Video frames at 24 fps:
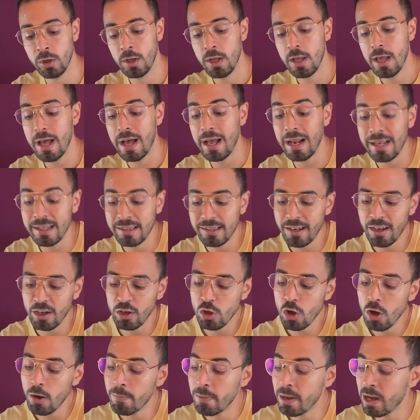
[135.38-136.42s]
À
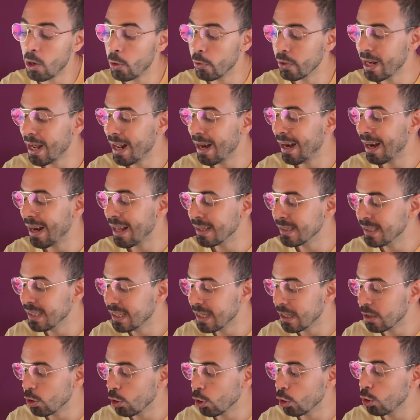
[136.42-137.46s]
l'intérieur, bah, on a
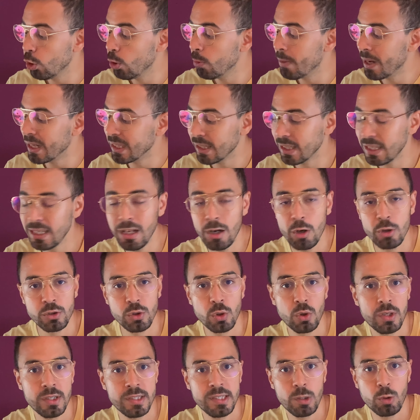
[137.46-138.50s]
l'indicateur de batterie
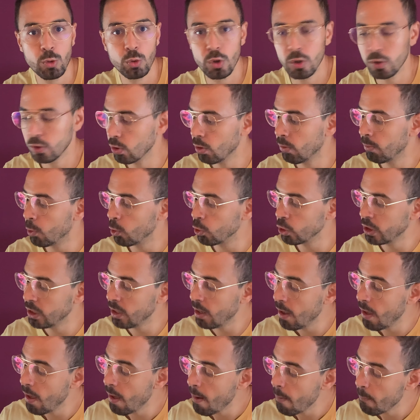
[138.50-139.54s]
lorsque les écouteurs sont branchés